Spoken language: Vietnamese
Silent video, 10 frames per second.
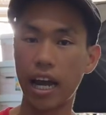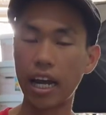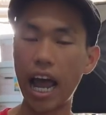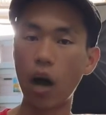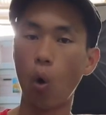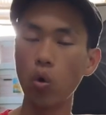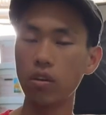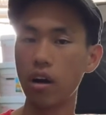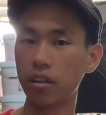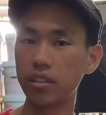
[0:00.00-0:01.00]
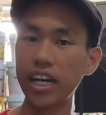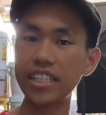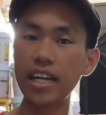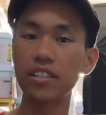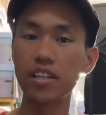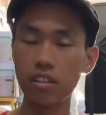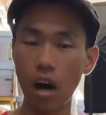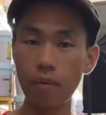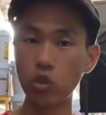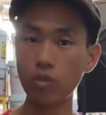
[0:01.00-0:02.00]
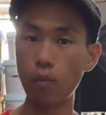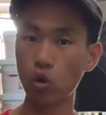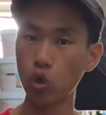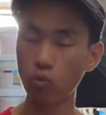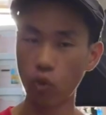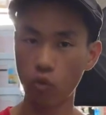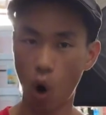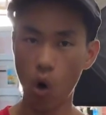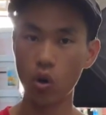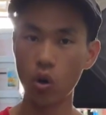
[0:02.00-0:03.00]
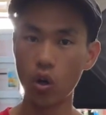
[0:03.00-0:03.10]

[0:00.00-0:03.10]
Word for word: là hút được những cái chất dinh dưỡng mà chúng ta bổ sung vô